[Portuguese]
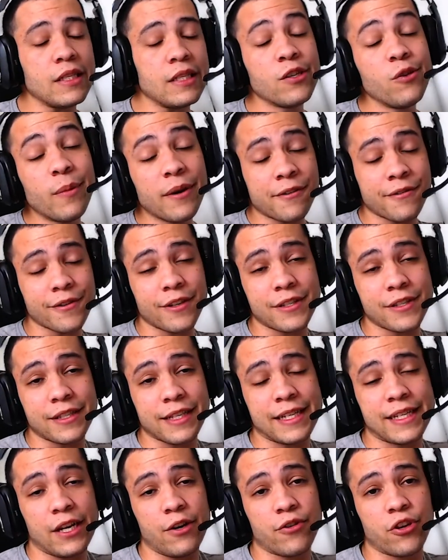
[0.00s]
E uma
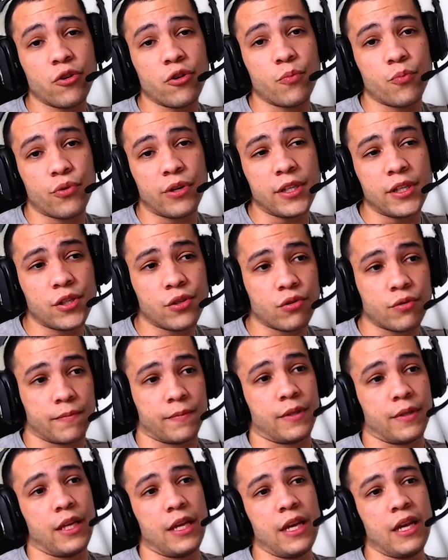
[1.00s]
curiosidade é o que o
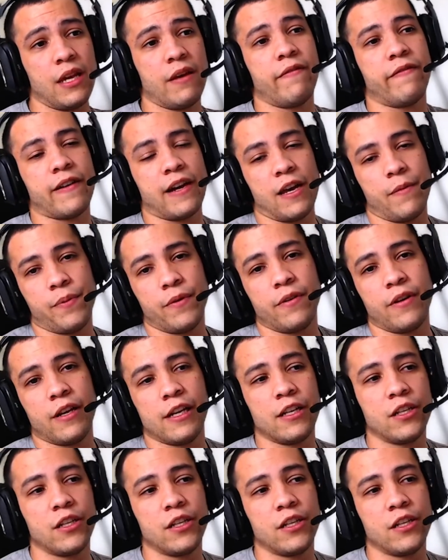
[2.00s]
Brimstone e Viper,